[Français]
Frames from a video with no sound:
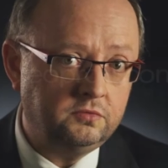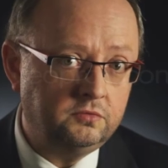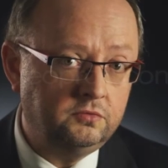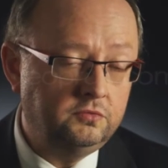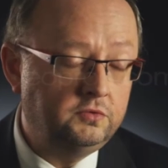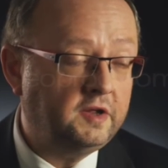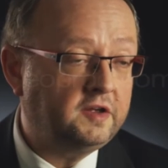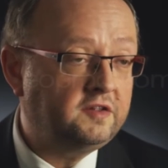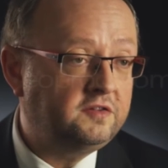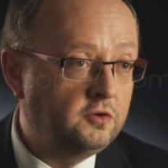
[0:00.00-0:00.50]

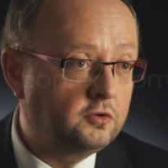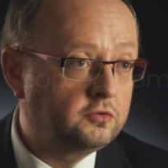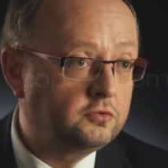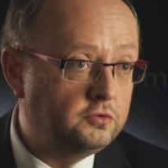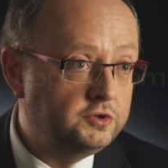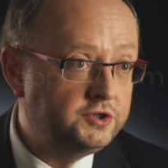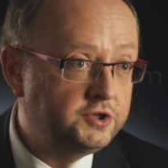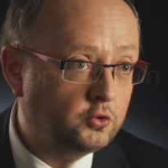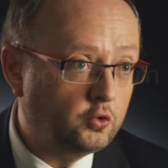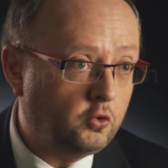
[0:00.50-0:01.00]
Une
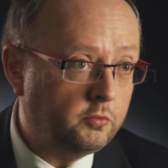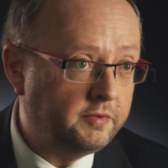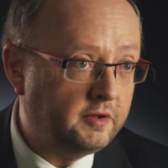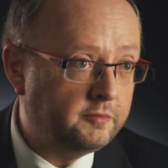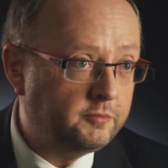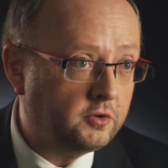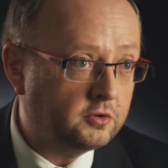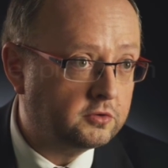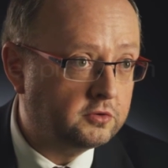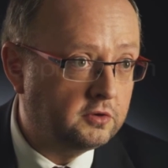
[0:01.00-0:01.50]
accidentologie trop
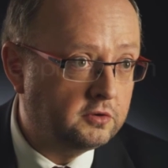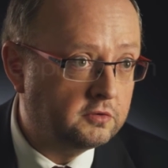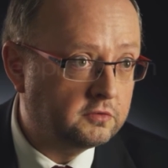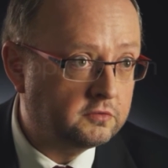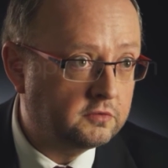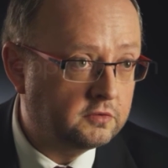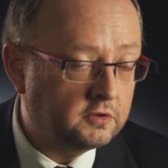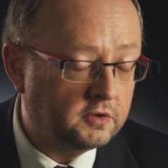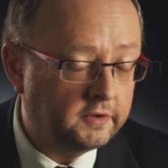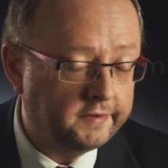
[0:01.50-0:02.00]

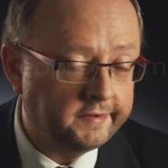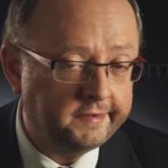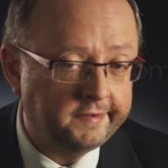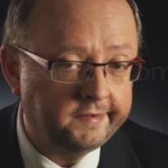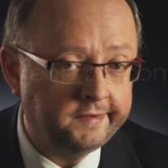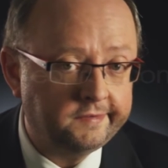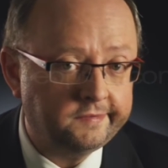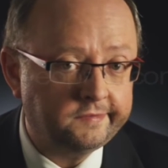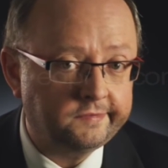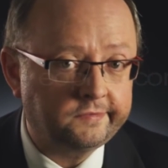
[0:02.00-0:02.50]
importante
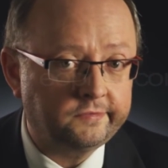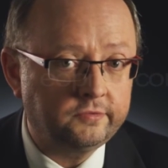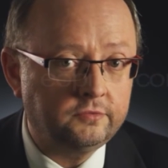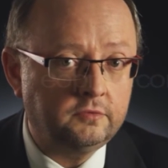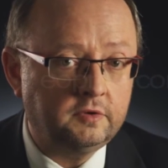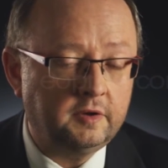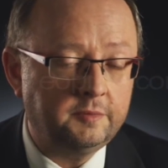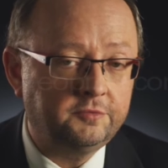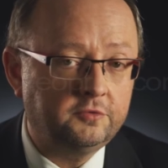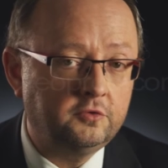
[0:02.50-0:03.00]

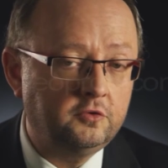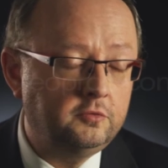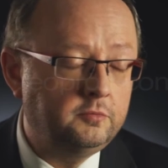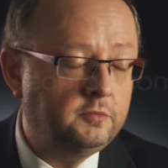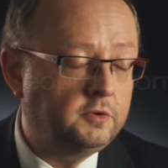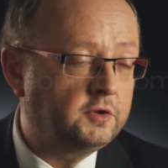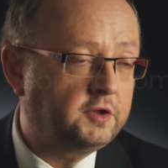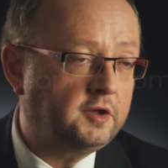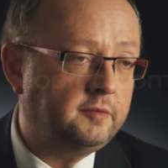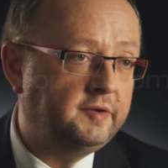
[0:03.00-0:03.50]
sont
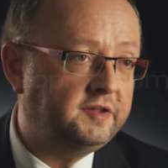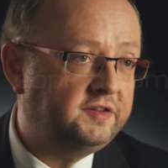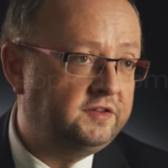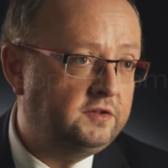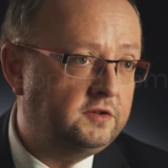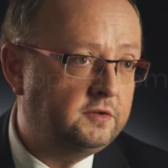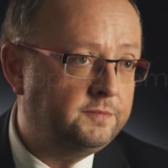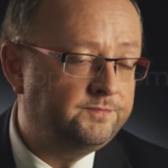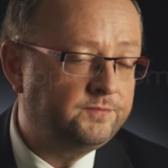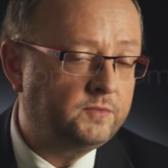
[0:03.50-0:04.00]
absolument
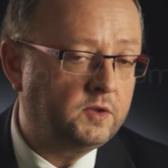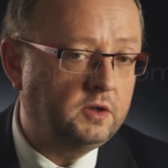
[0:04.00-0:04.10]
dramatiques.